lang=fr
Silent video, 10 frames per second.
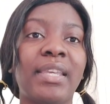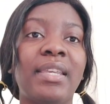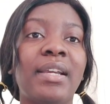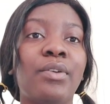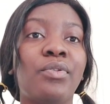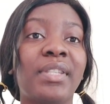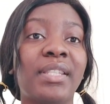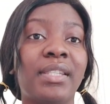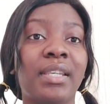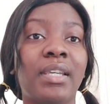Il y a une
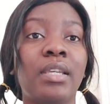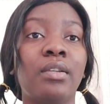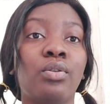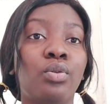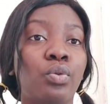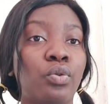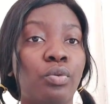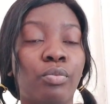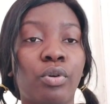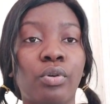série de
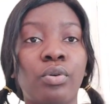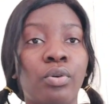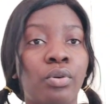documents